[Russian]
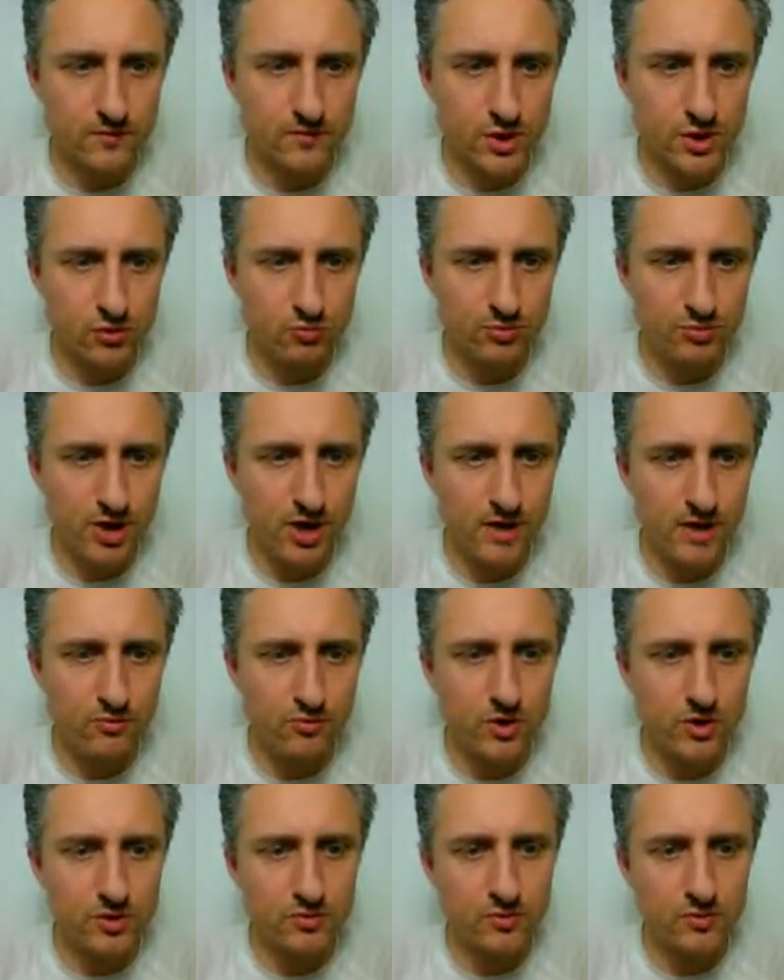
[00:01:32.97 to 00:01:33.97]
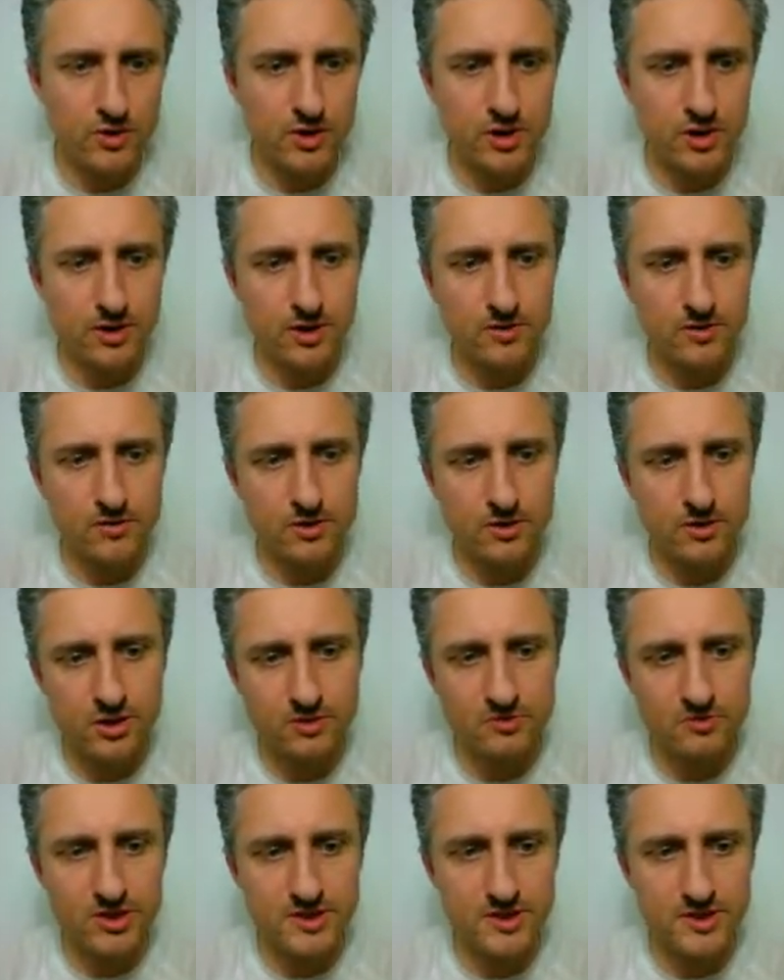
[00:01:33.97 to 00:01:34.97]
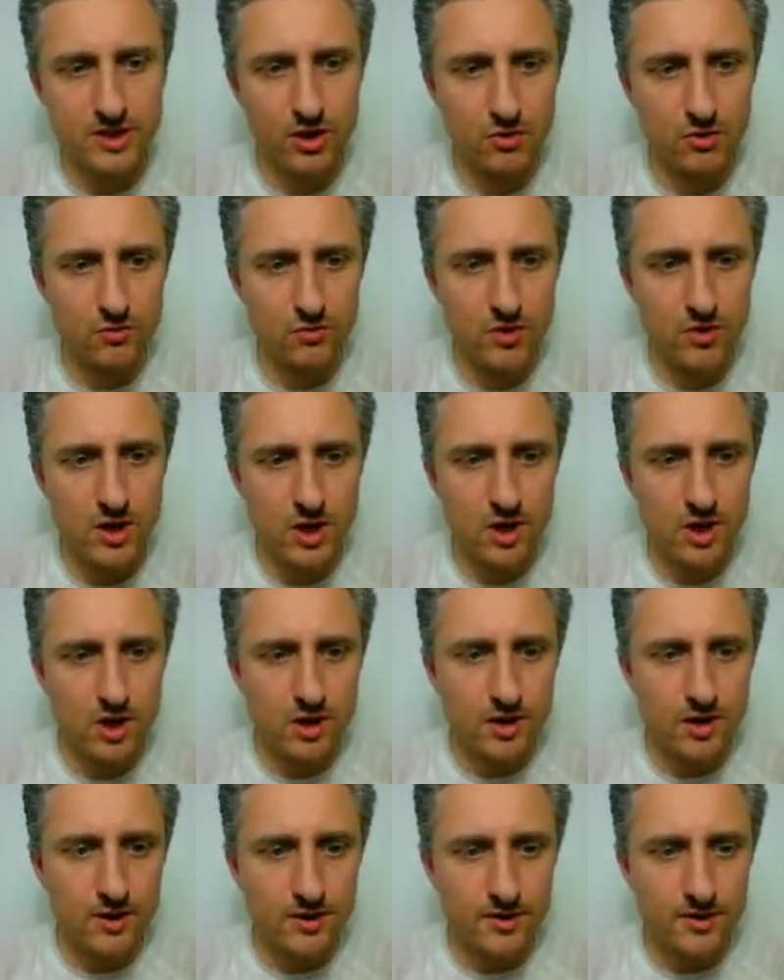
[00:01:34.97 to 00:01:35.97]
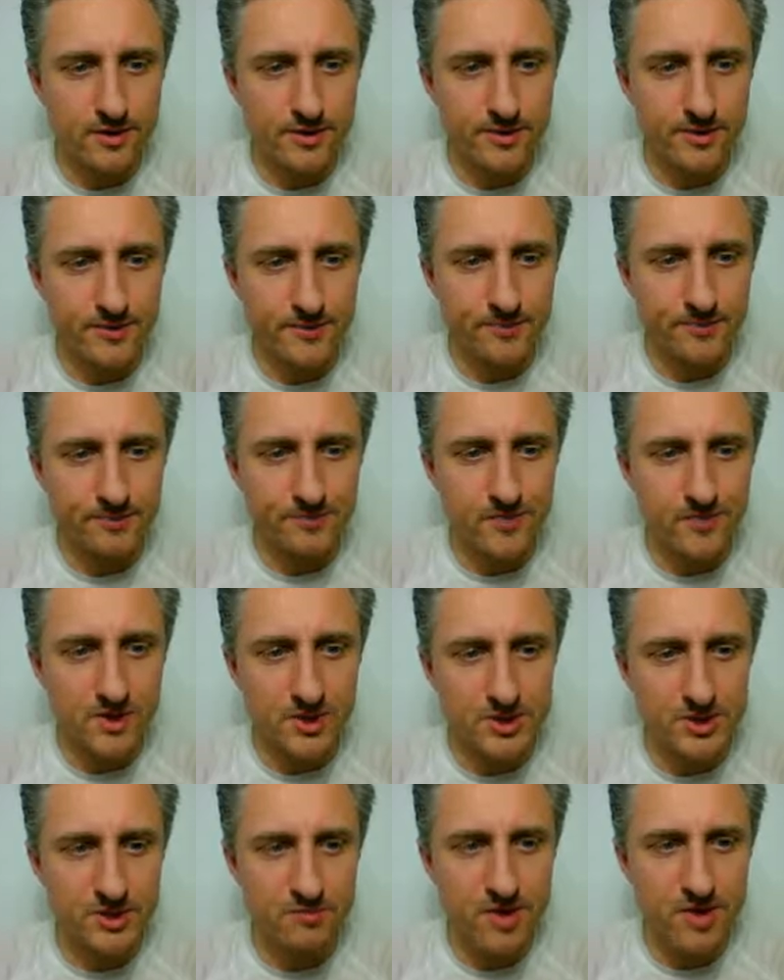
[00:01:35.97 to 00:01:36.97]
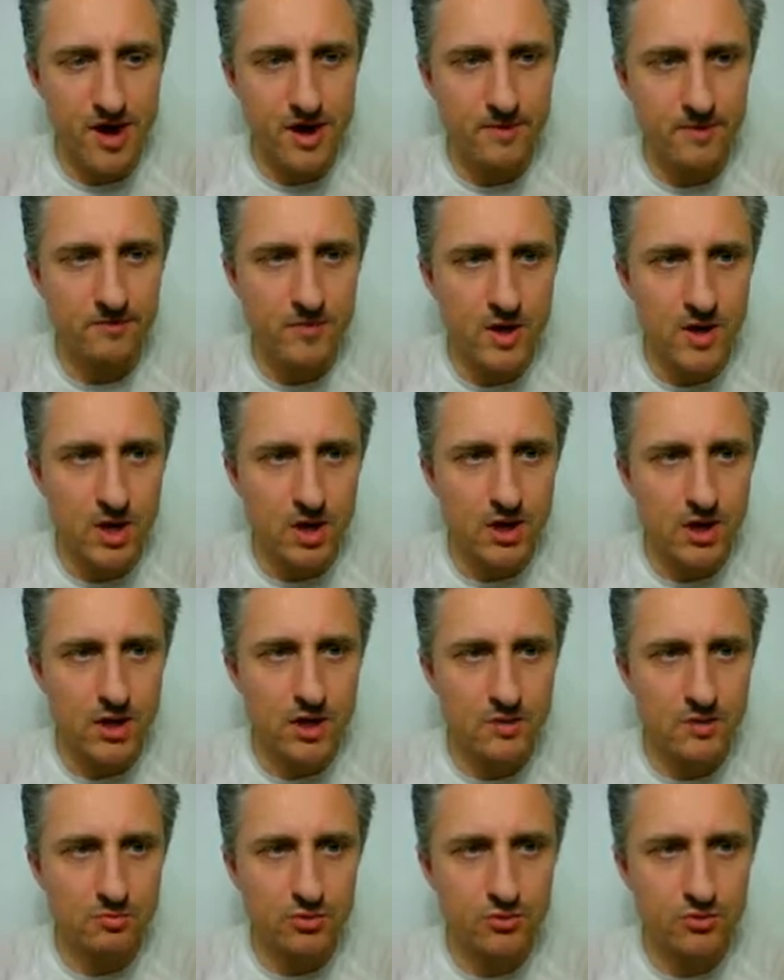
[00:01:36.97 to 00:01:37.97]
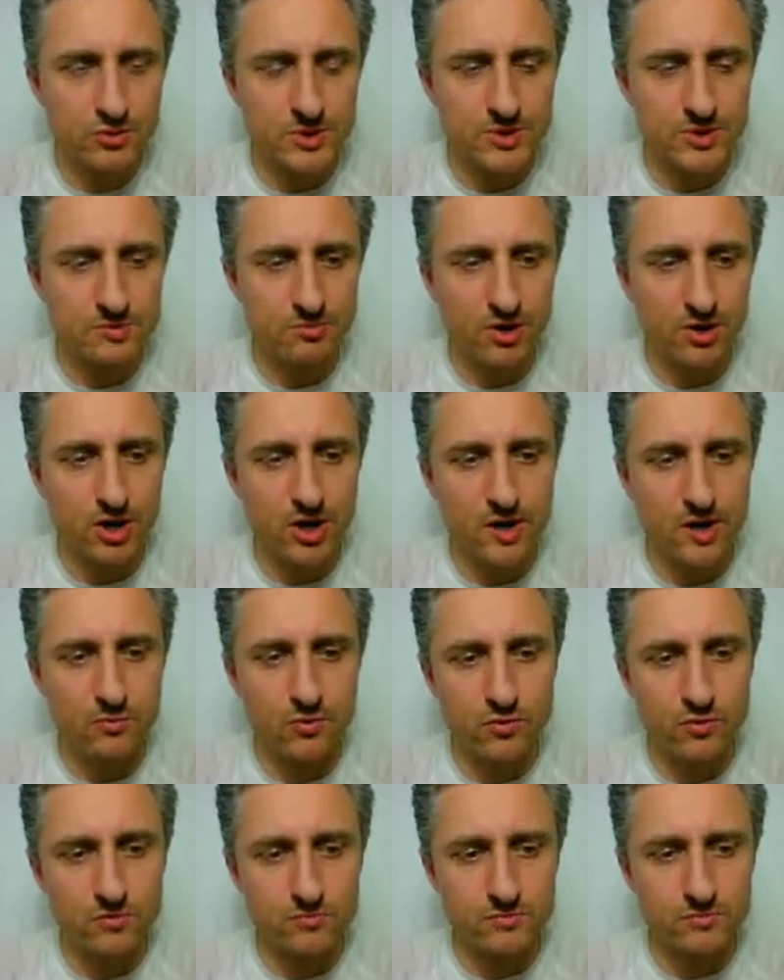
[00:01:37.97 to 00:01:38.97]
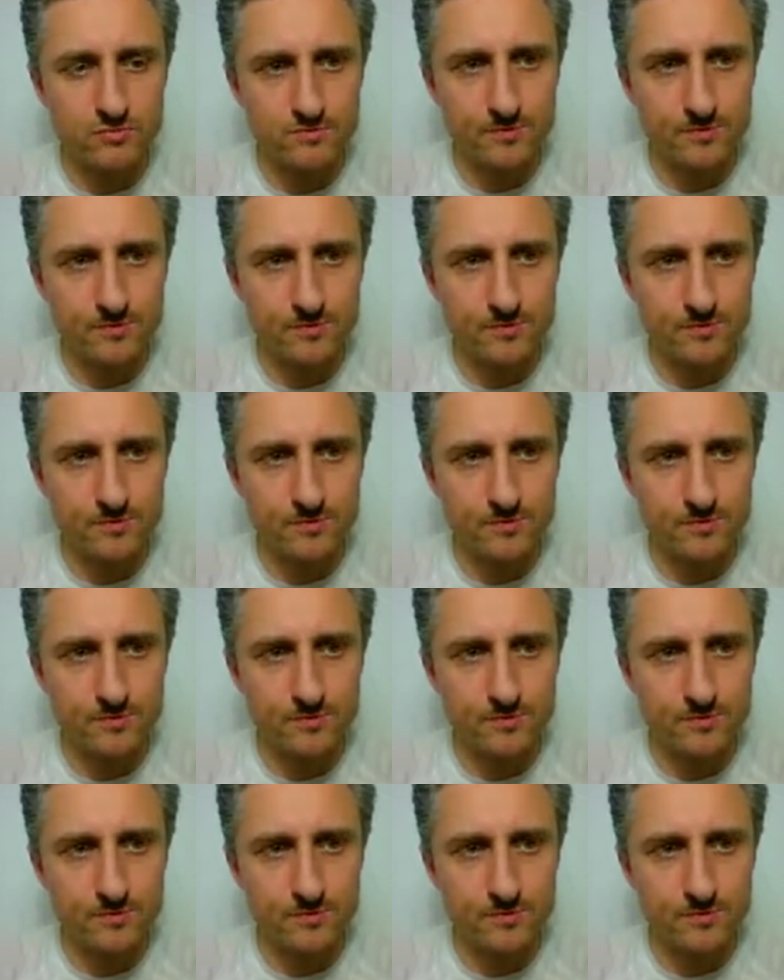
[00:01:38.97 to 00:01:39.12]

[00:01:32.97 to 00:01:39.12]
вот эту программу, которую я э, демонстрирую а, себя, и плюс программу